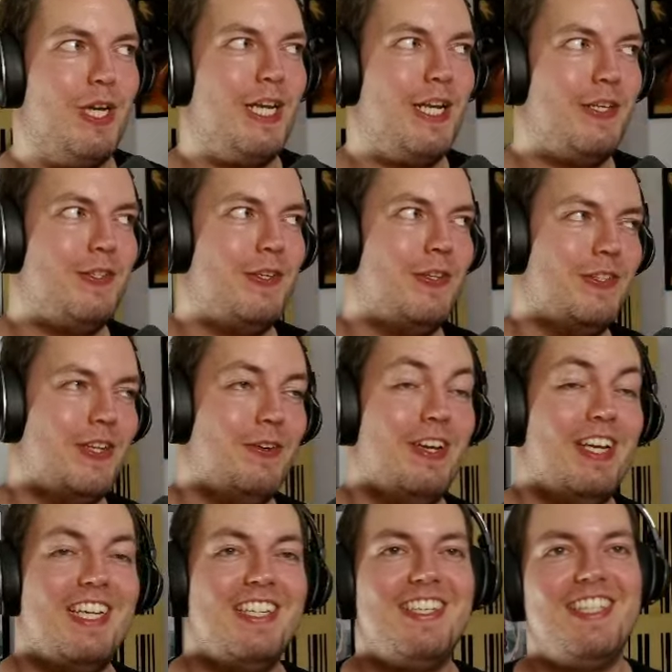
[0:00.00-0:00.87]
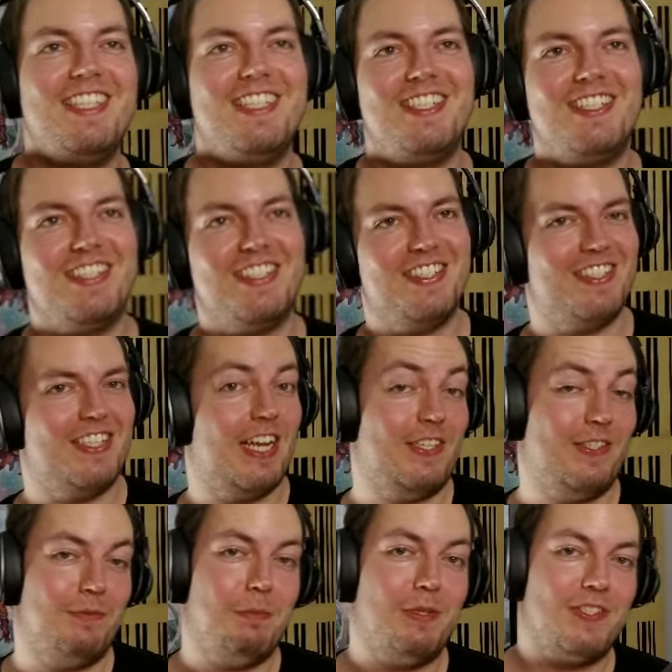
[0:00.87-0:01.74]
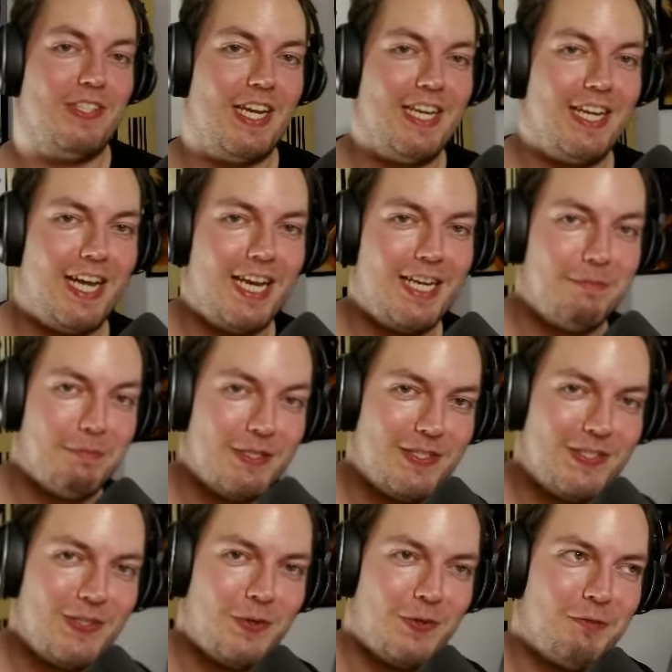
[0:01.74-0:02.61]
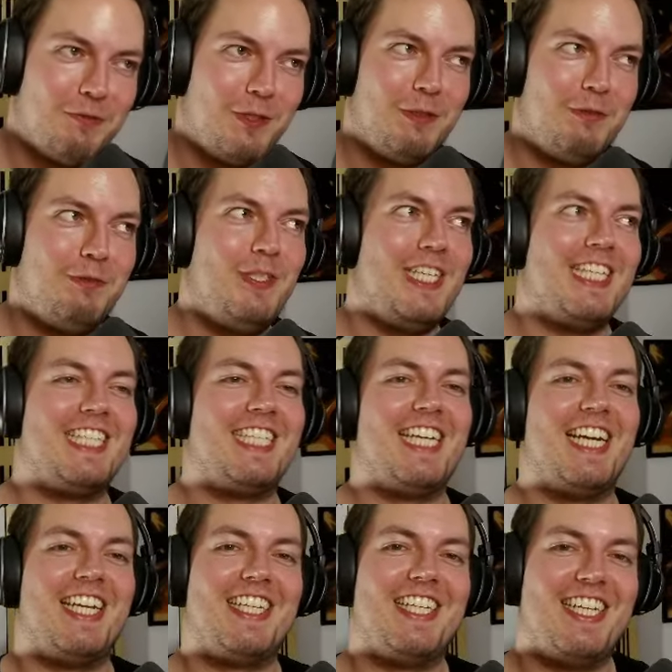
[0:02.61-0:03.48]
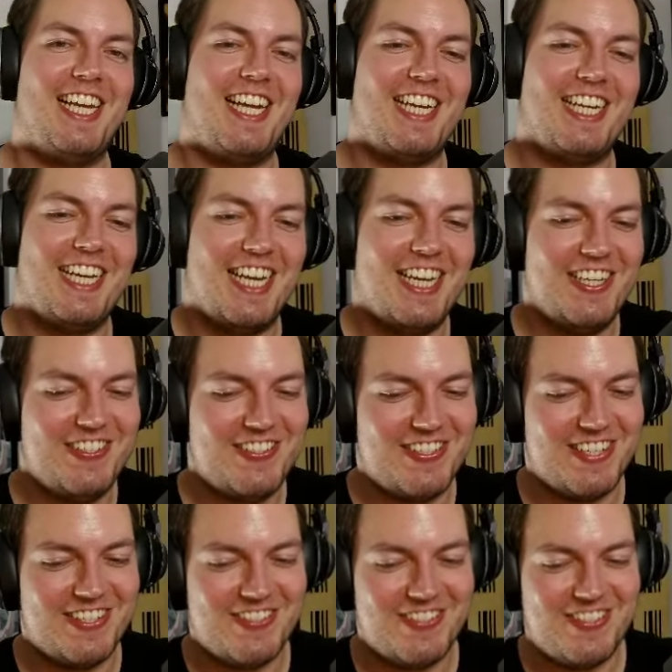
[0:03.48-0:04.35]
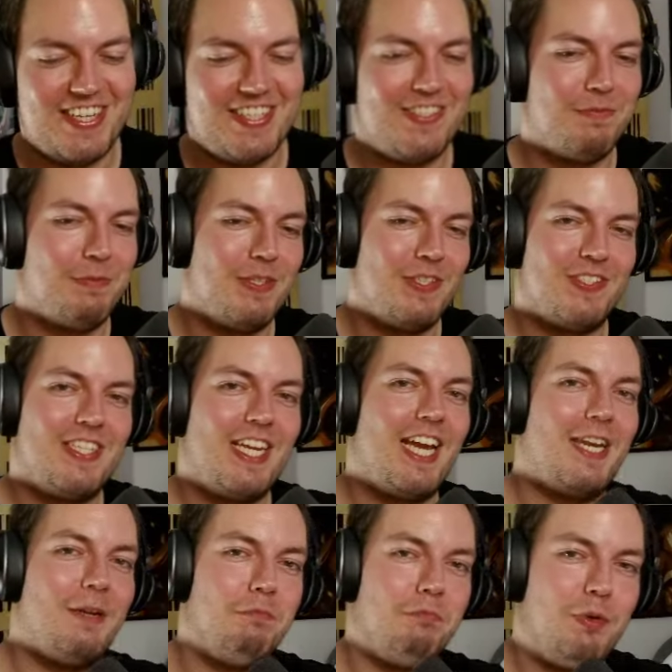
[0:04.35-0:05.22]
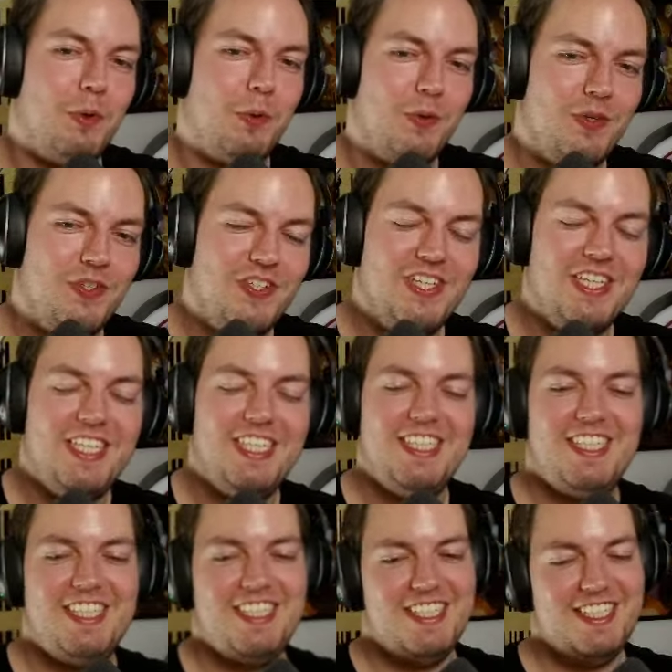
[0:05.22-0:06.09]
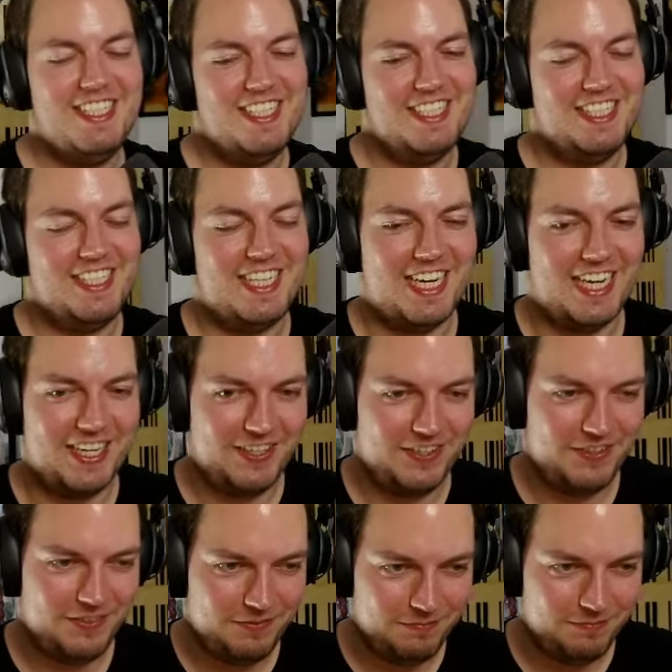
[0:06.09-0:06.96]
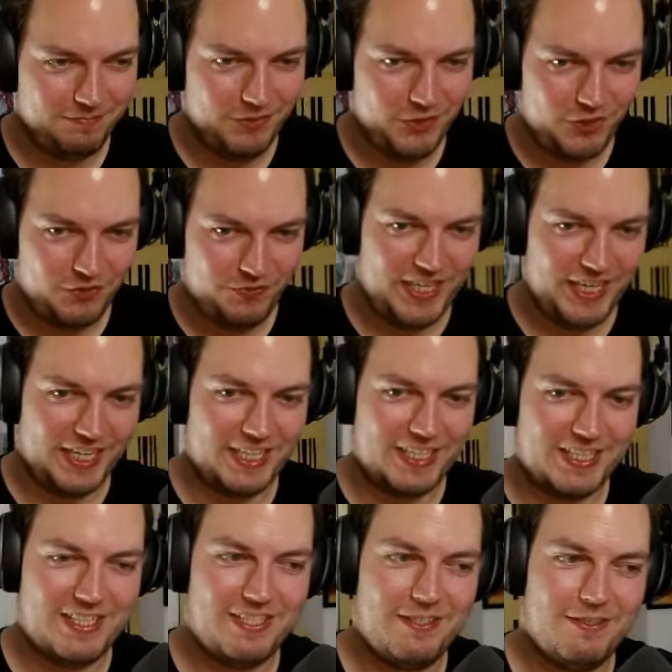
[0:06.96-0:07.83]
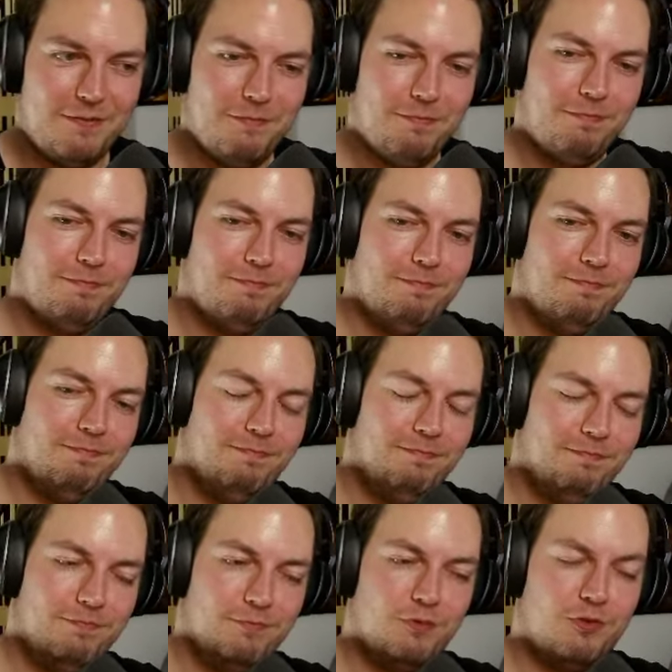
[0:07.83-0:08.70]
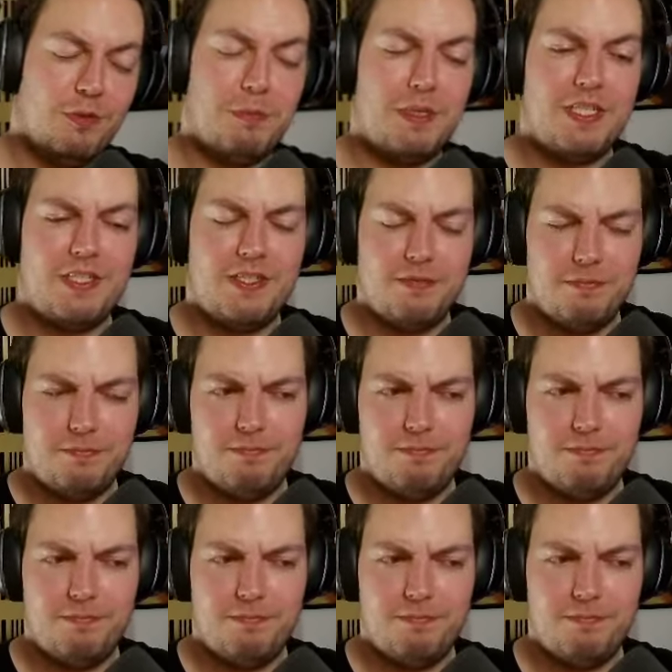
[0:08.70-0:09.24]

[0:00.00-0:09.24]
viel anders aus, aber es ist, es hat zumindest andere Animationen von den Fähigkeiten, I guess. Also es hat zumindest da den Punkt. Ja, schwierig. Für mich.